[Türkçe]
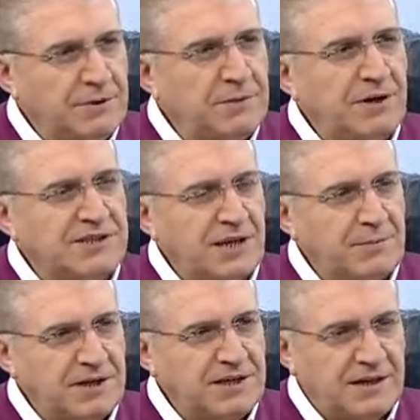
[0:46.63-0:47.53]
bir başka
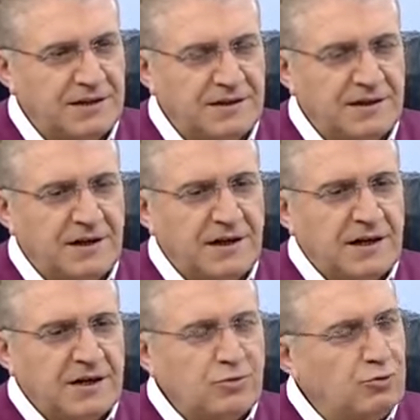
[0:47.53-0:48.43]
mekanı
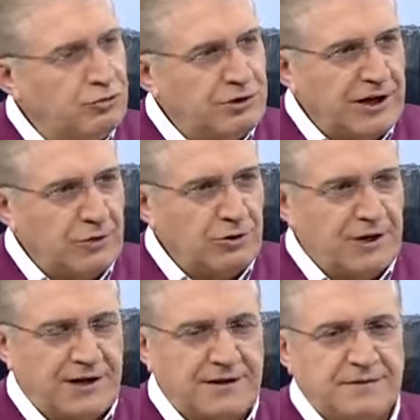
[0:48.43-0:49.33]
kültürel
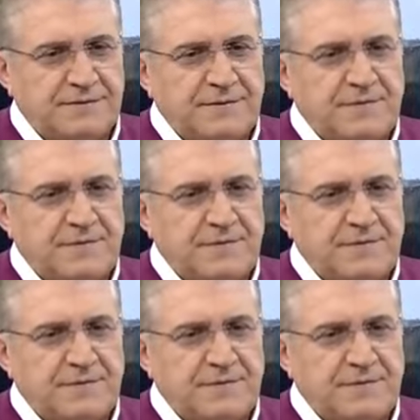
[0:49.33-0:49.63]
olarak,